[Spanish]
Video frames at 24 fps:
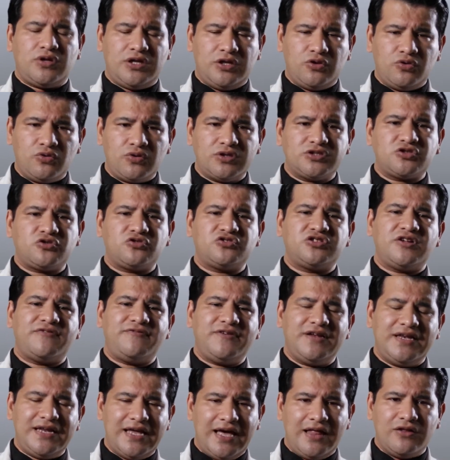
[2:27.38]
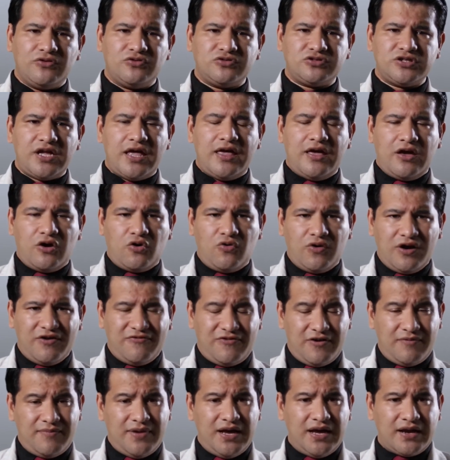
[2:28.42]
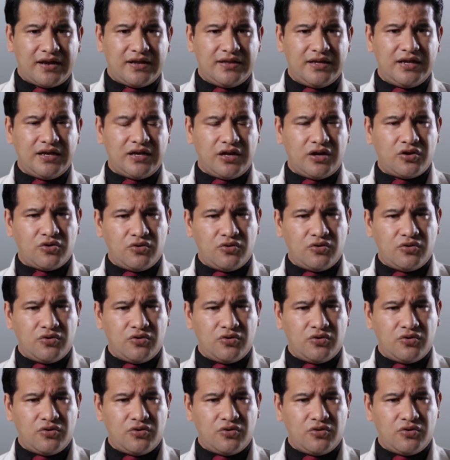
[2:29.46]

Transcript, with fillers: de nuestros afiliados con enfermedad renal